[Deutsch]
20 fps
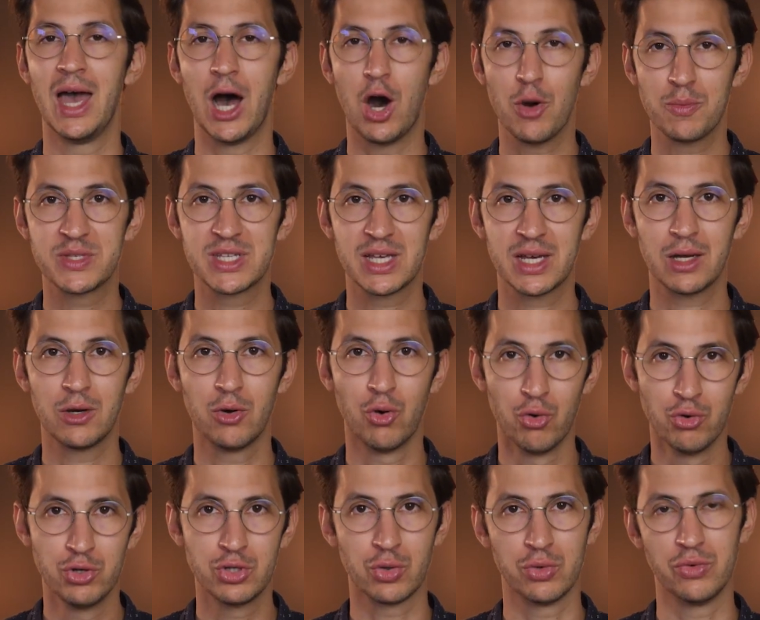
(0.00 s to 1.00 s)
Hauptsache
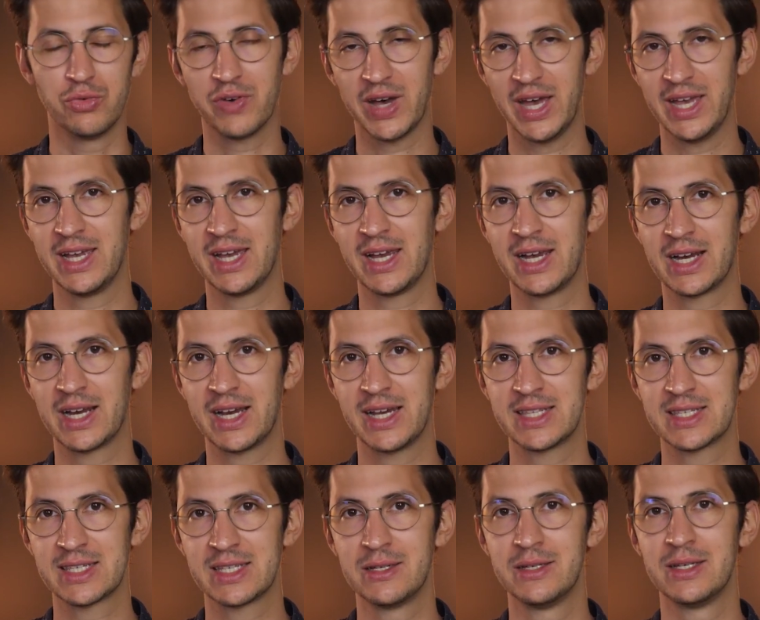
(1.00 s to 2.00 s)
Hund und
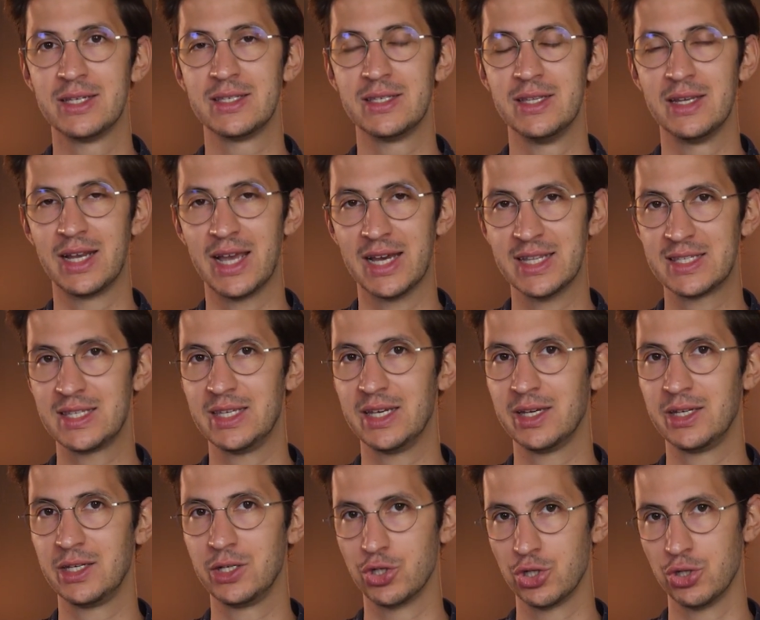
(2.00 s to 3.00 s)
Freigängerkatze sind
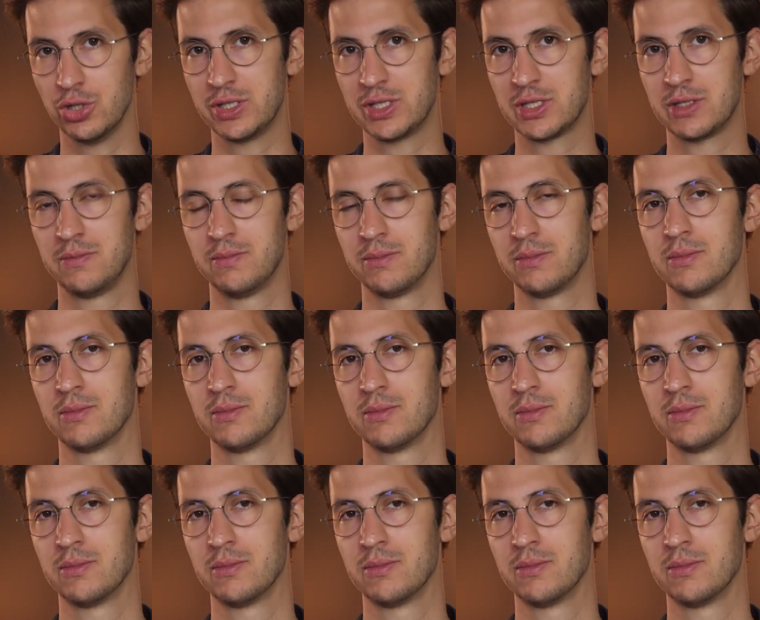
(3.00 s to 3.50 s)
ganzjährig geschützt.